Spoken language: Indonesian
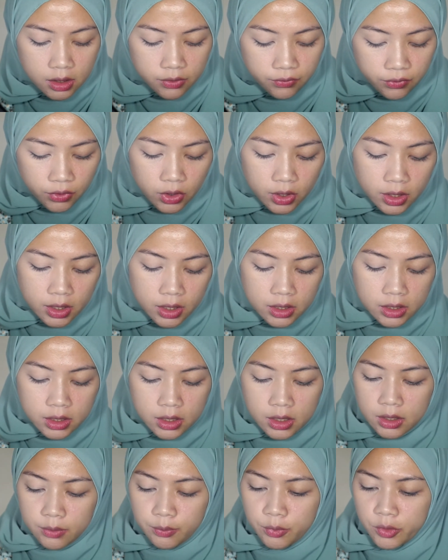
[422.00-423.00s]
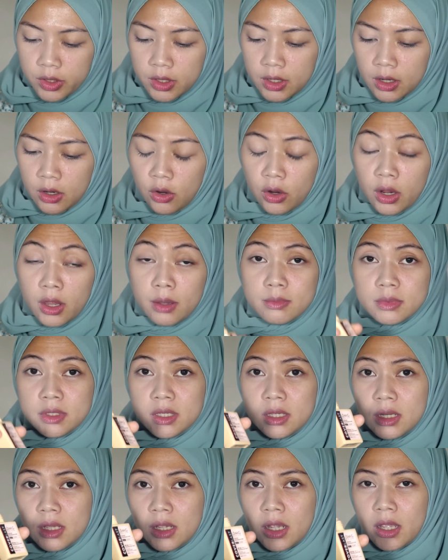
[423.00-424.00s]
ivorynya punya OMG
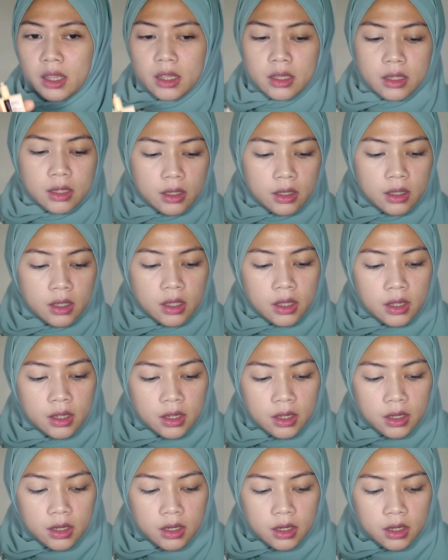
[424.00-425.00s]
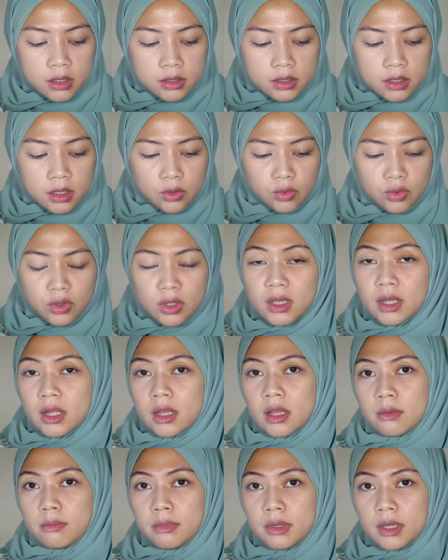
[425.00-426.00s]
ini kayaknya satu
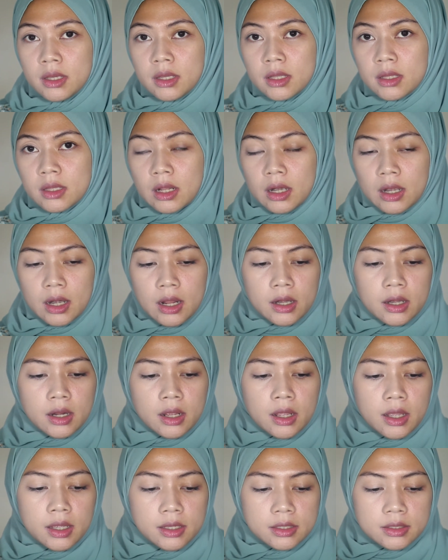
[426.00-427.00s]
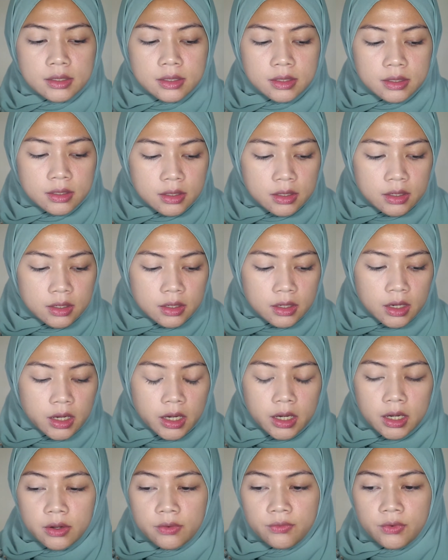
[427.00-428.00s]
tingkat lebih terang nih guys
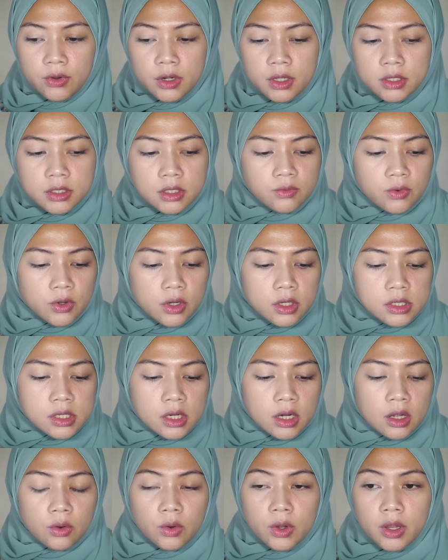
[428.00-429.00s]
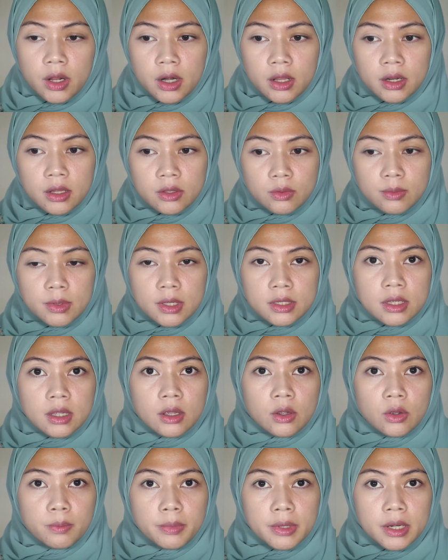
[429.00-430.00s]
karena foundation foundation aku yang lain itu
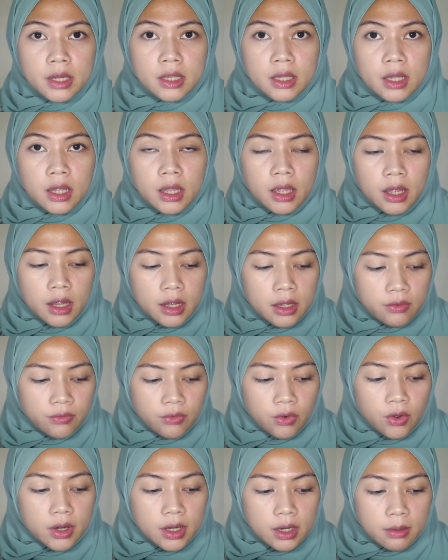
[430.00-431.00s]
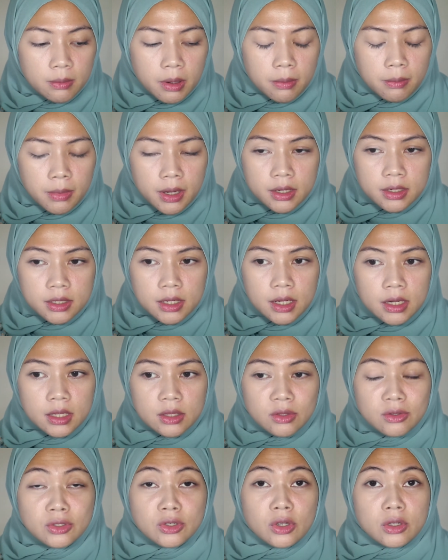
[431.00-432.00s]
biasanya aku pilihnya yang ivory memang dan
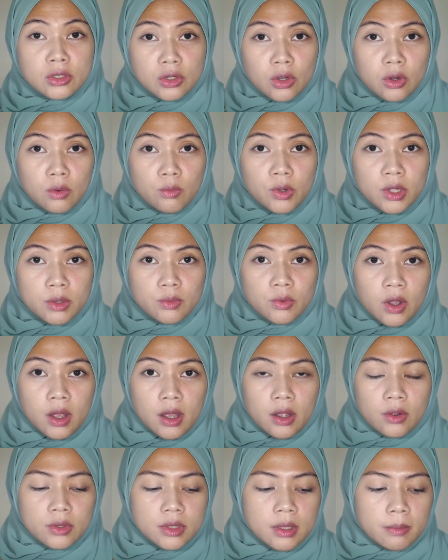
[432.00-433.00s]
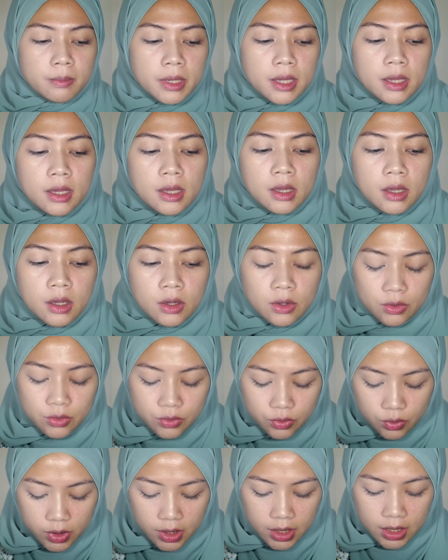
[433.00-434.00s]
itu cocok buat muka aku tapi
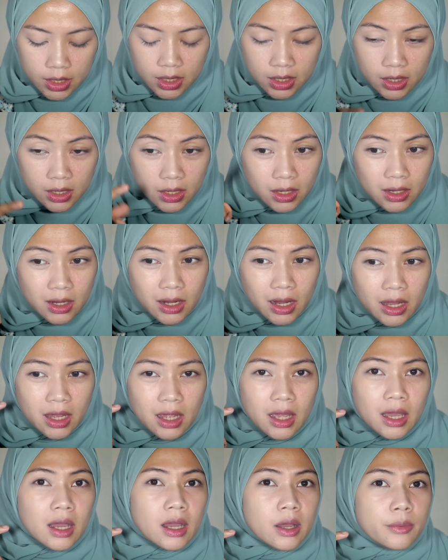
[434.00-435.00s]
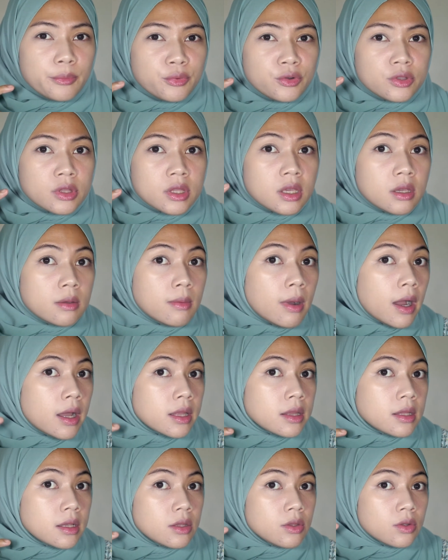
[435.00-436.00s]
untuk yang ini kayak putih
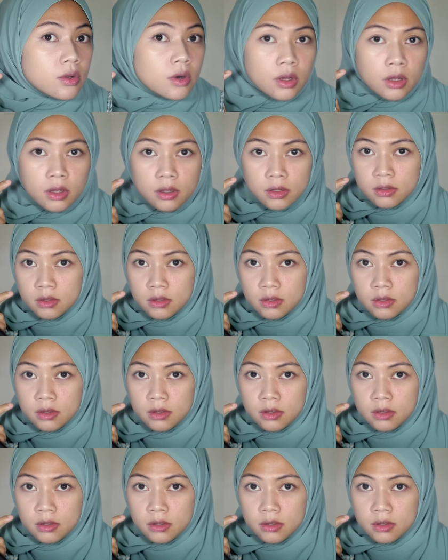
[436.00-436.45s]
banget gitu loh